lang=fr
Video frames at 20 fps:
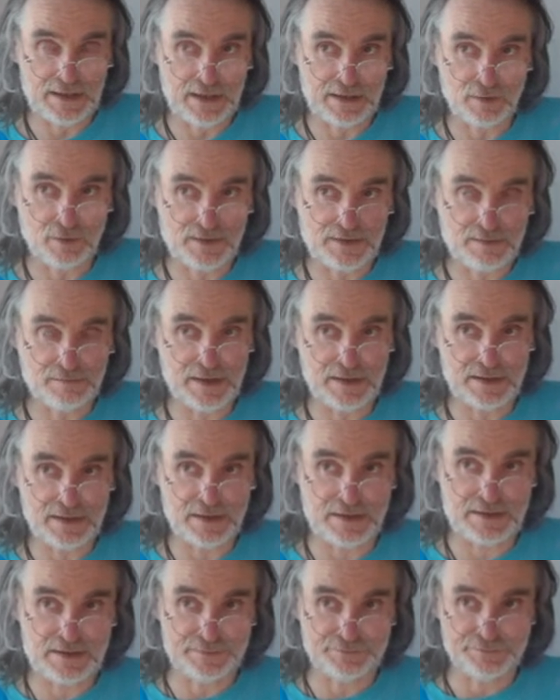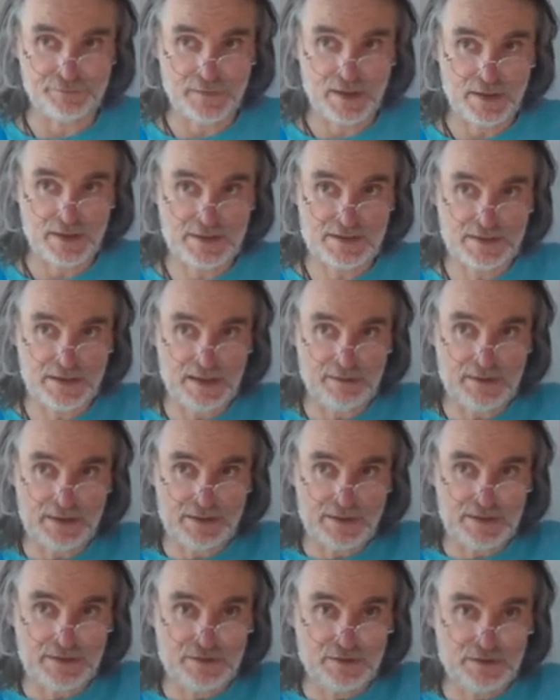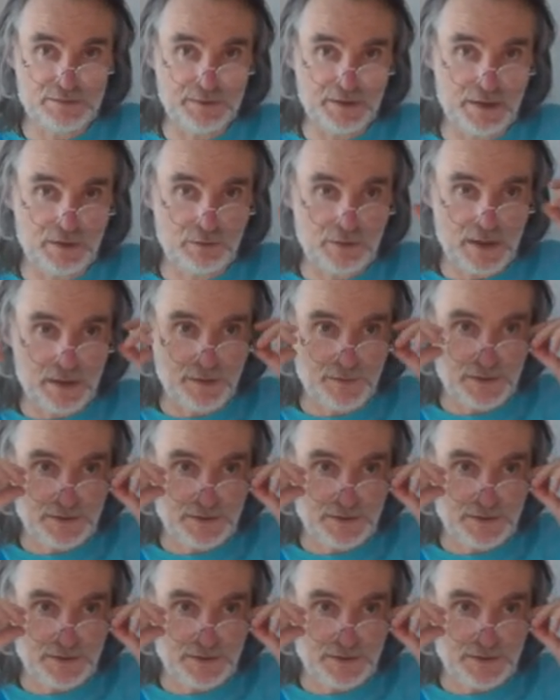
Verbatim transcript: troisième matrice, c'est la matrice spirituelle.